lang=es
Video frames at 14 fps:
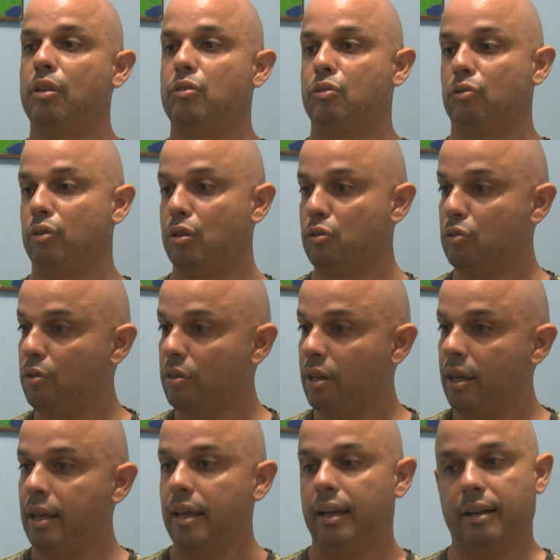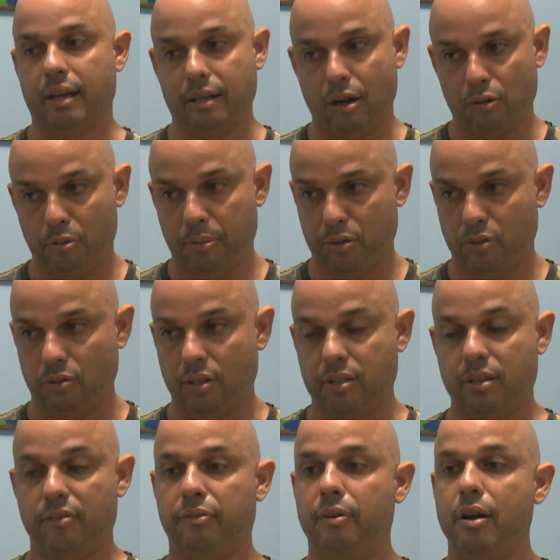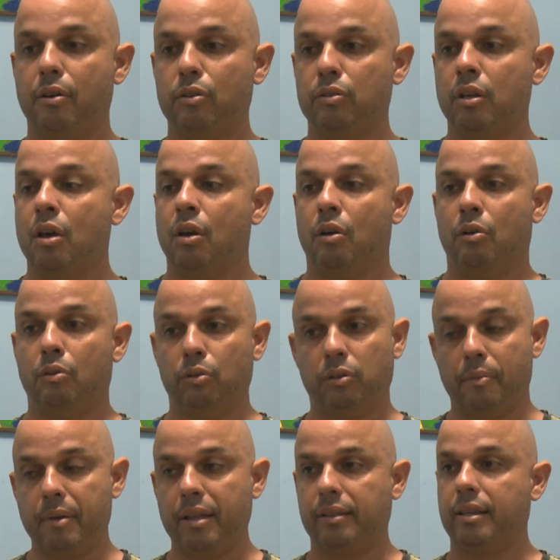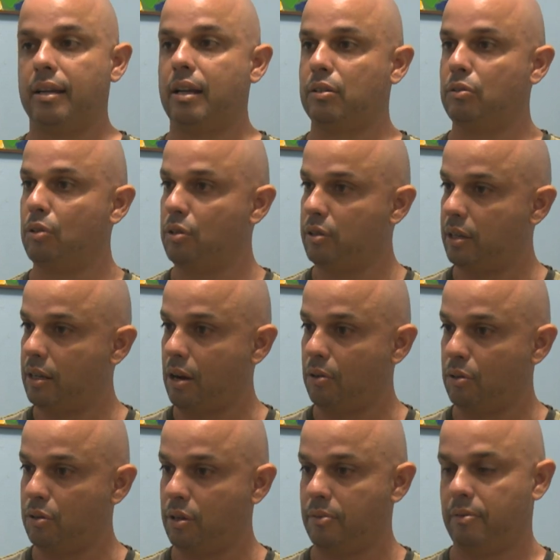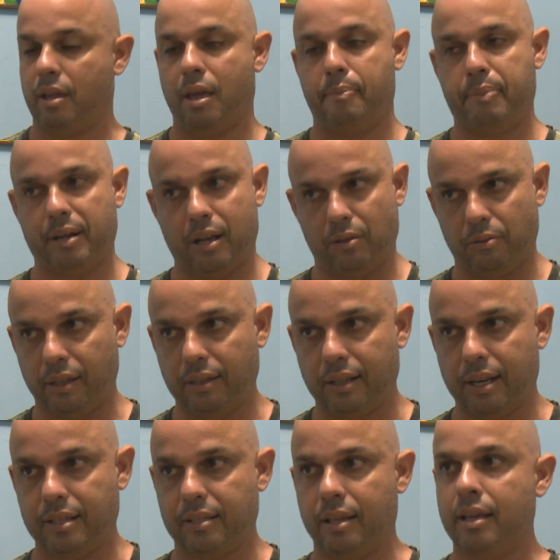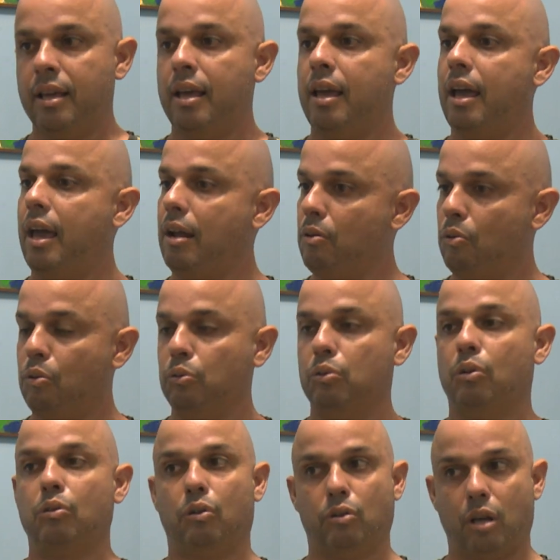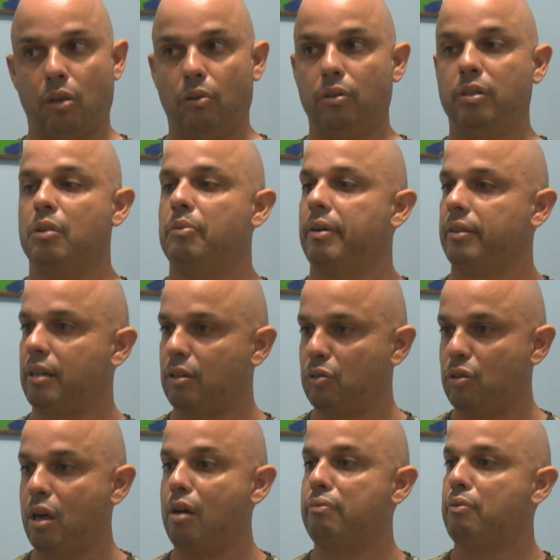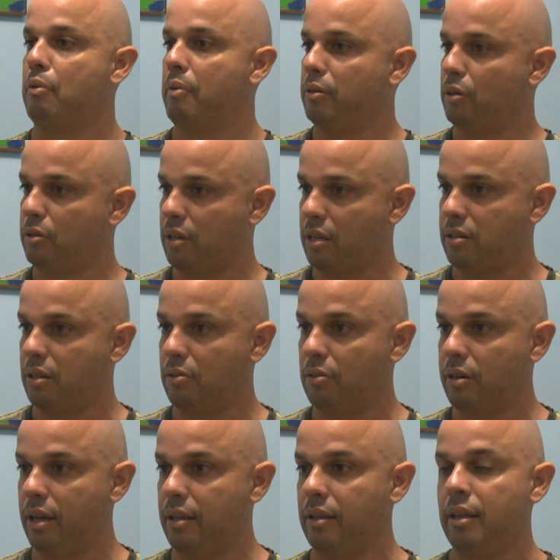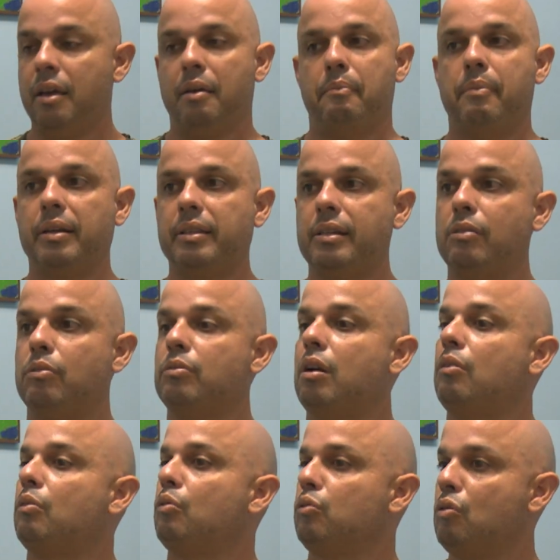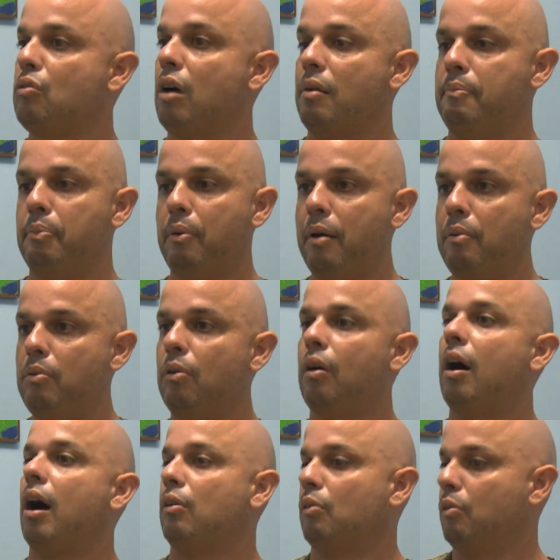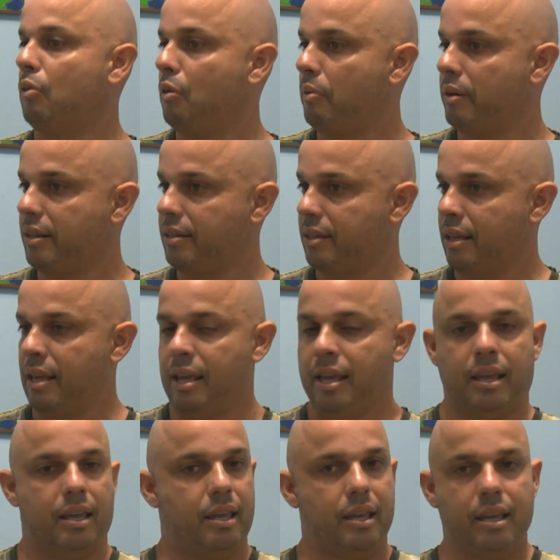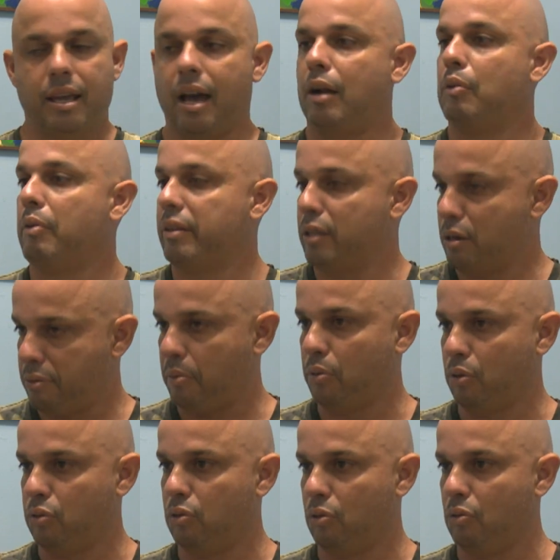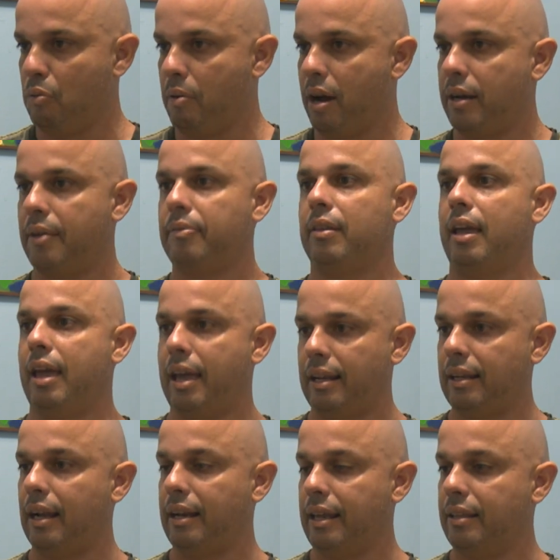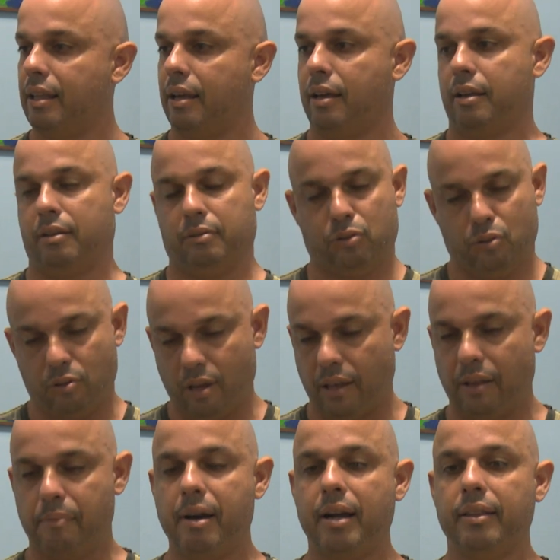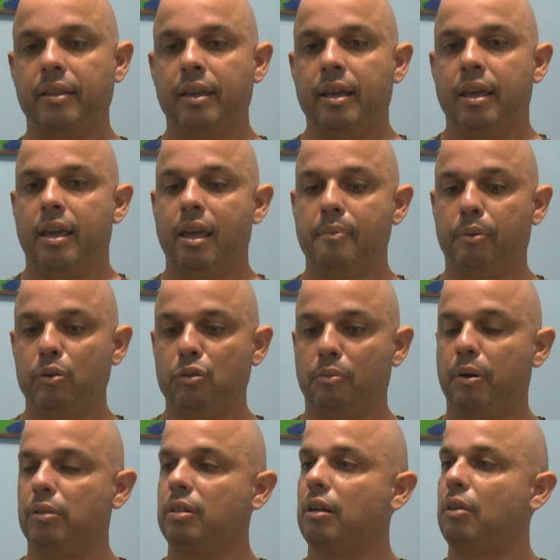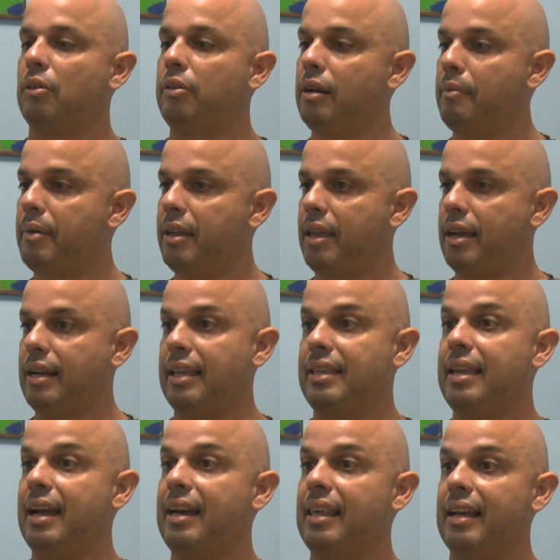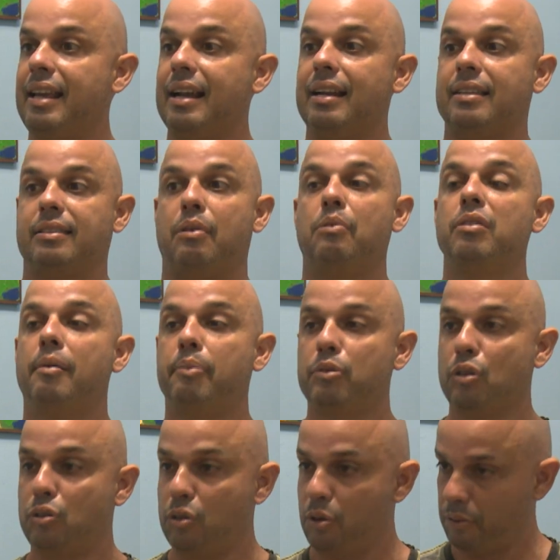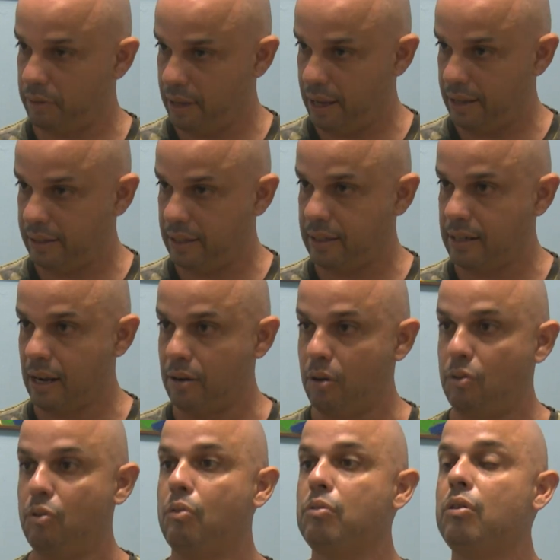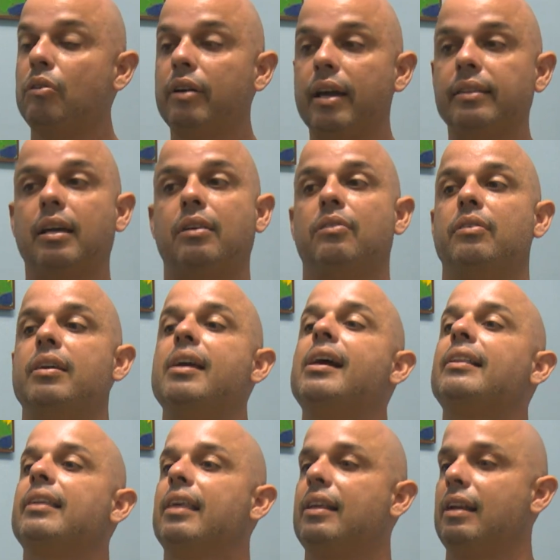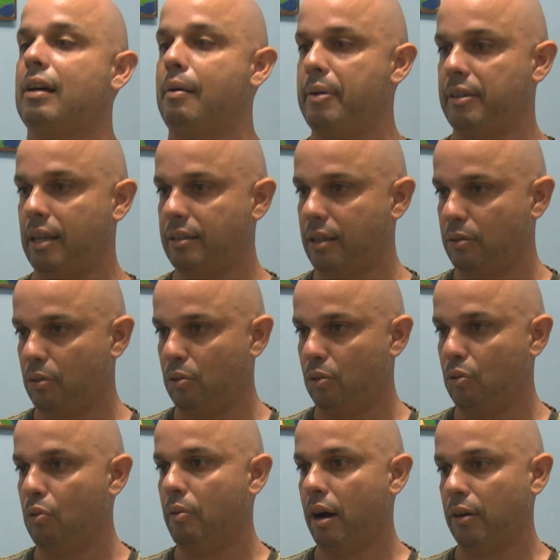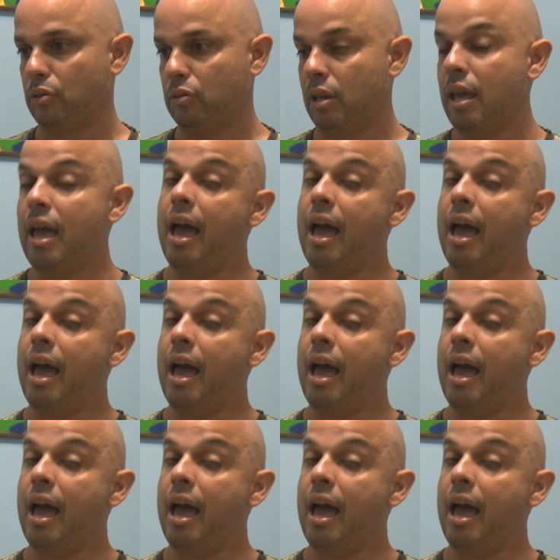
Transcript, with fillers: de Son del Sur, gran agrupación de Cienfuegos, justamente a las 12 de la noche, esperando al 13, el locutor orador de nuestra ciudad, Roberto Sánchez Coriel, va a tener una locución al pueblo, a los jóvenes, y a nuestra Revolución Cubana en la linda ciudad del mar. Y por supuesto a las 2 de la mañana ya quedaría la segunda posición de este escenario con una orquesta que nos llega desde la capital de todos los cubanos.